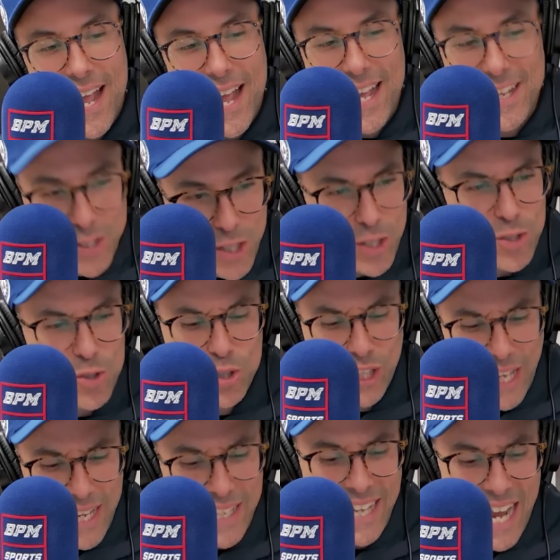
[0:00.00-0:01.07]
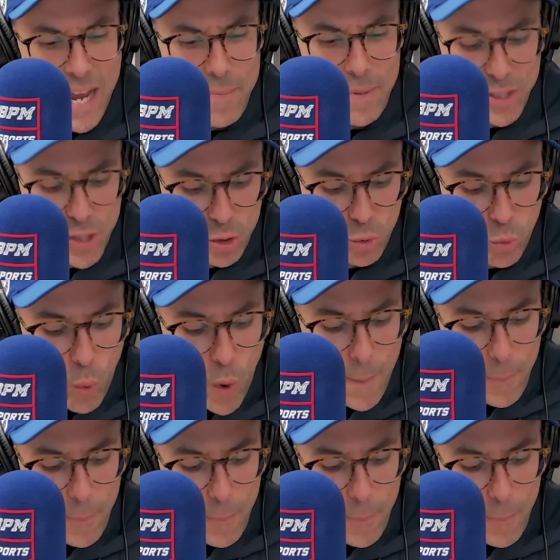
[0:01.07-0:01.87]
Est-ce que tu serais game? Est-ce que toi,